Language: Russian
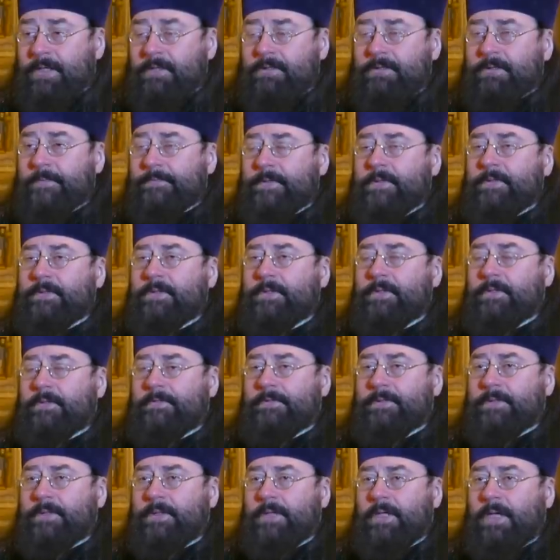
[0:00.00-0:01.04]
не
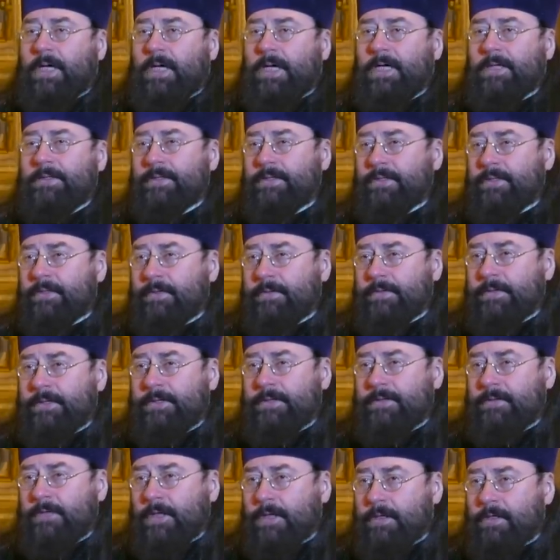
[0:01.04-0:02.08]
зафиксированы, а они
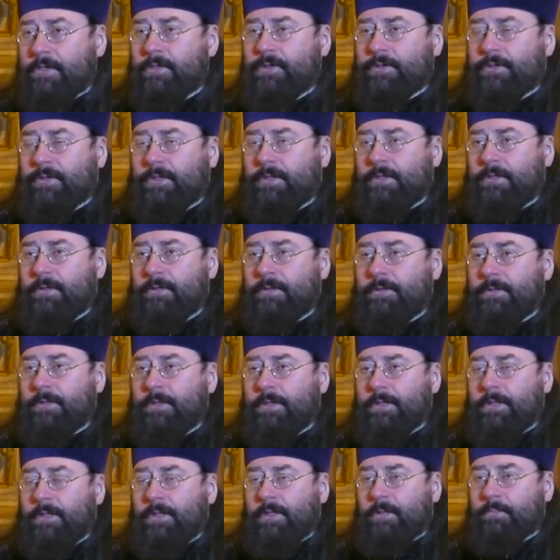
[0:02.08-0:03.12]
исторические –
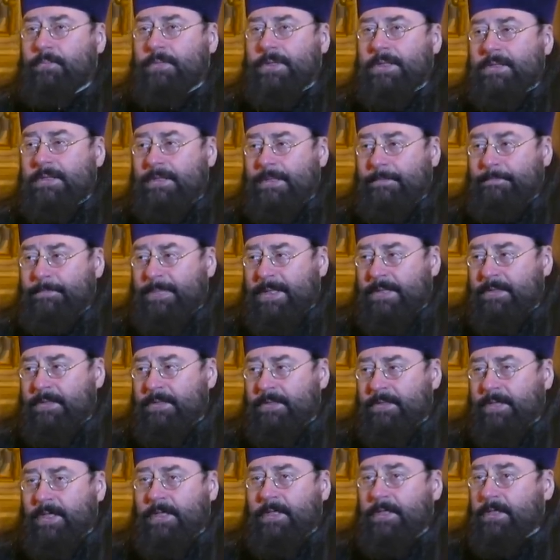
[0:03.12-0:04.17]
мы на пять
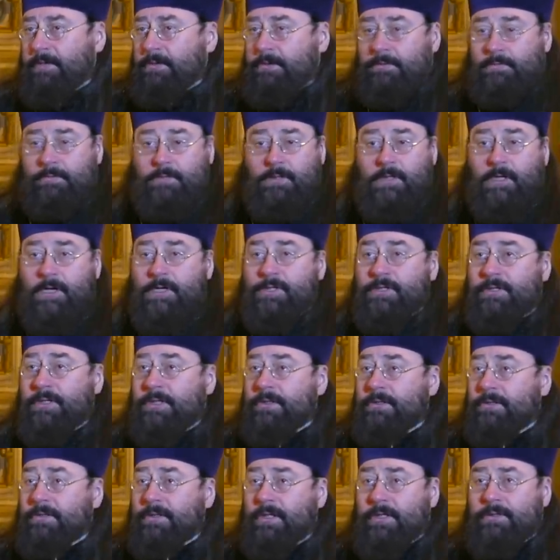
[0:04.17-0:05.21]
дней каждый
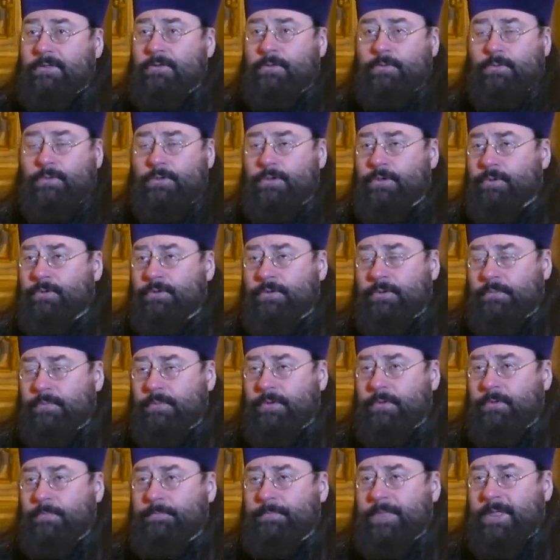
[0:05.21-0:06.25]
день на учете
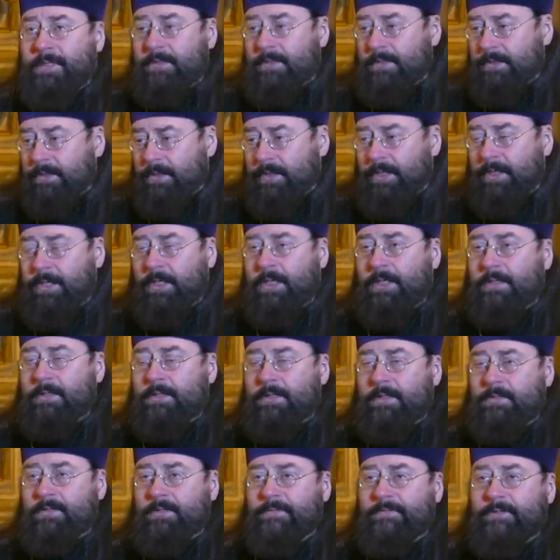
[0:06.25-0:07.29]
был. Пять дней
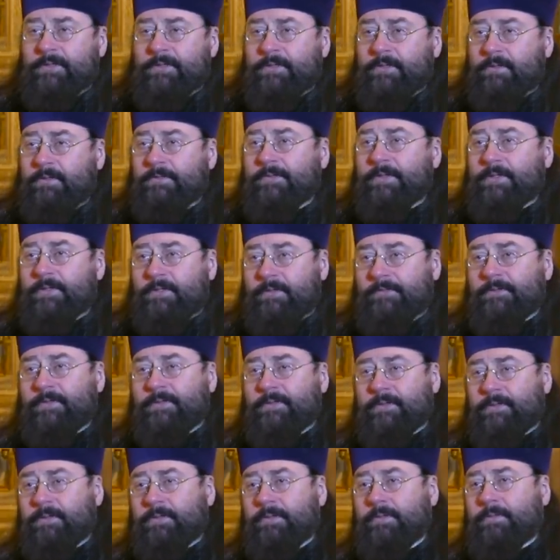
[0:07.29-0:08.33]
одна дивизия, две
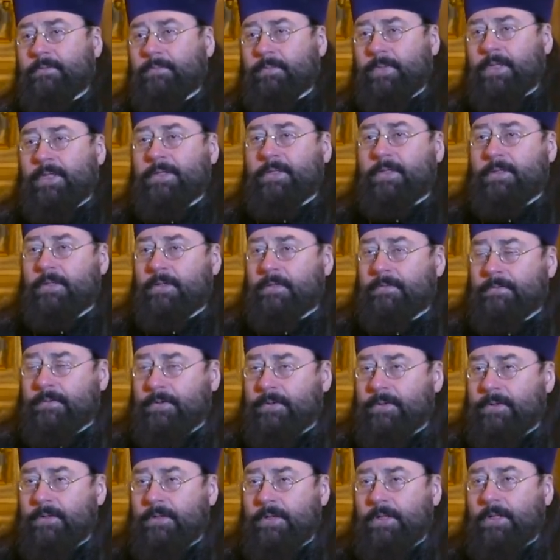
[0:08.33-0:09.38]
дивизии
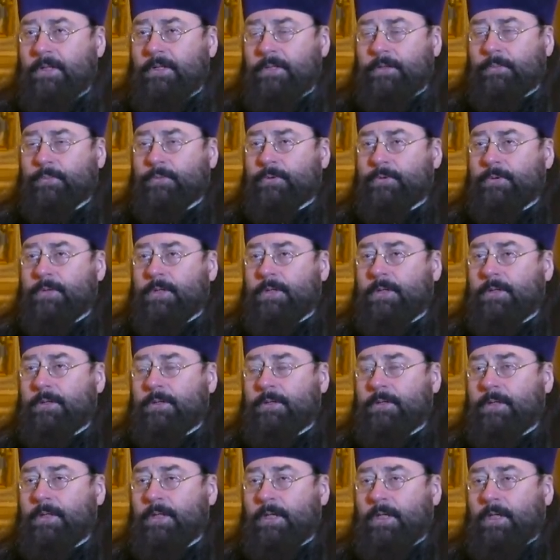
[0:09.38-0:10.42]
блокировала, не пускала.
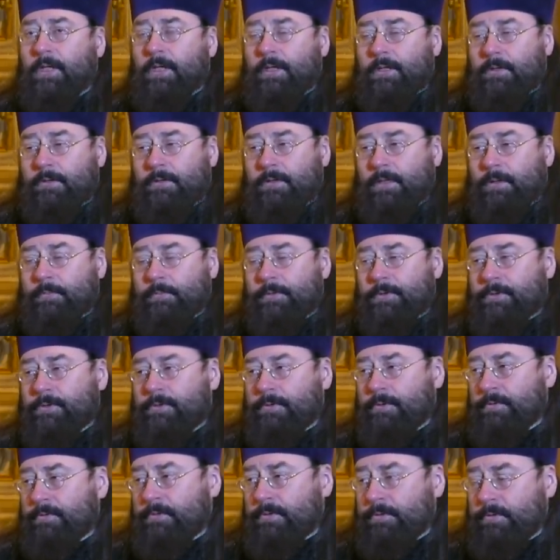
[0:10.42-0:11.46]
И самое,
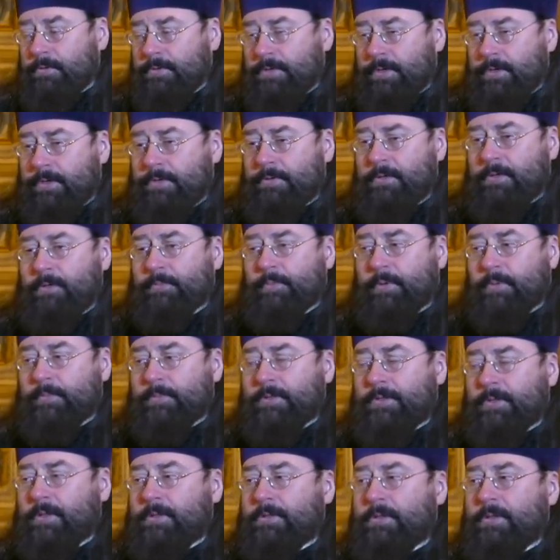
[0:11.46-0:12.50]
что интересно и
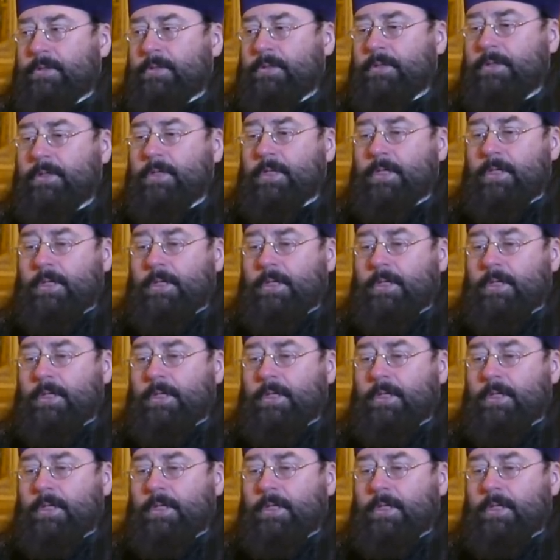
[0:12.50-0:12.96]
промыслительно, э,